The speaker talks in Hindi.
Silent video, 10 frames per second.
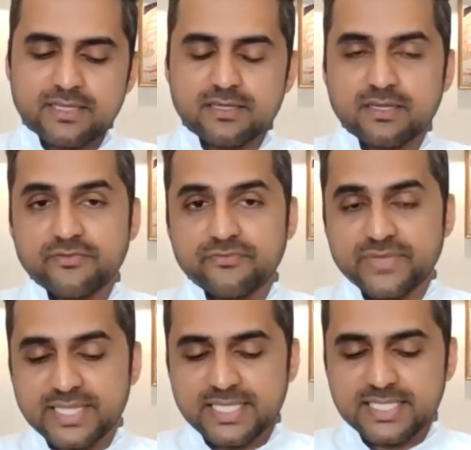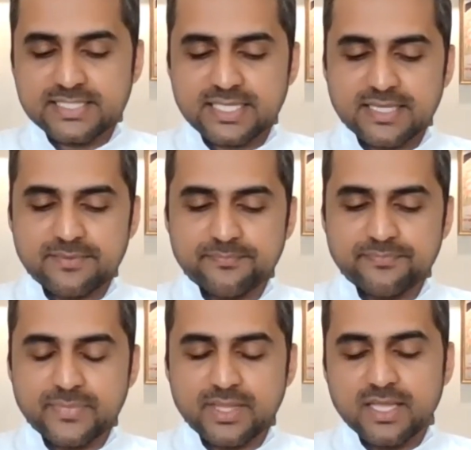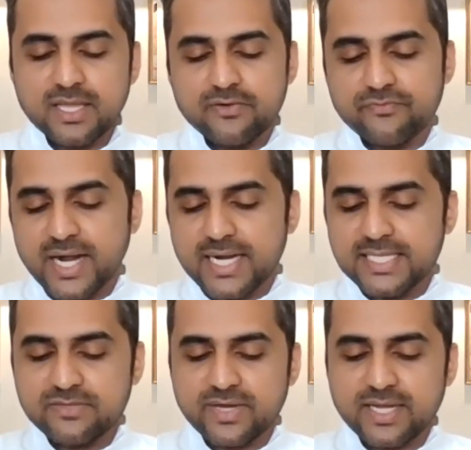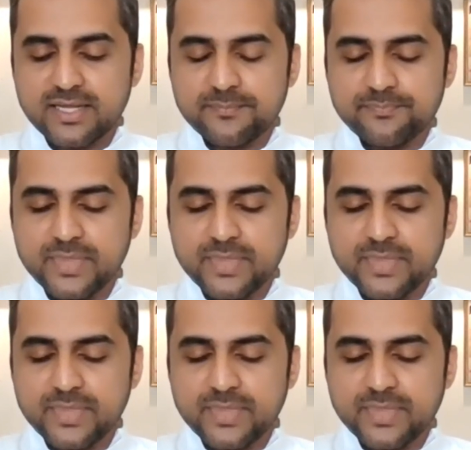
भिन्न विधि से वाणी द्वारा